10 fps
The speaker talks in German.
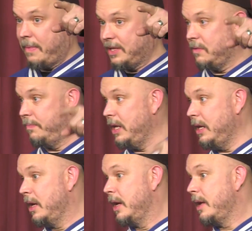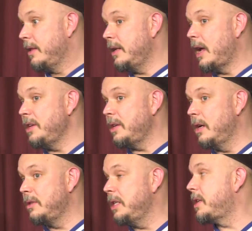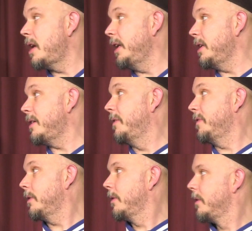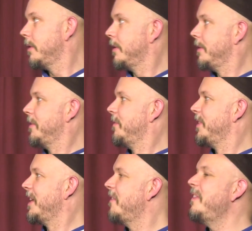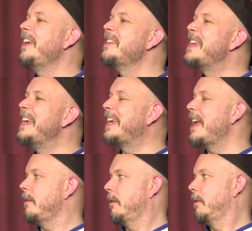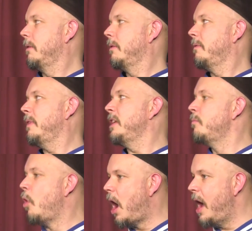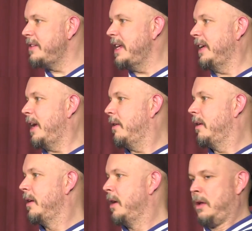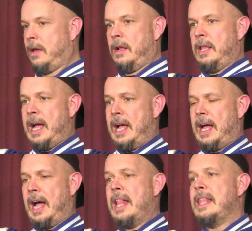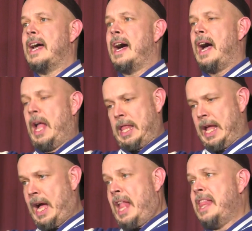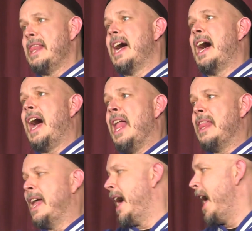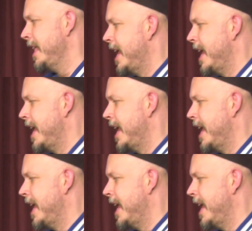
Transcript: so ein Angebot gemacht wird oder dem Rentner Brandwein, was im Theaterstück Raum schafft für sehr schöne Dialoge, gern auch mit dem lieben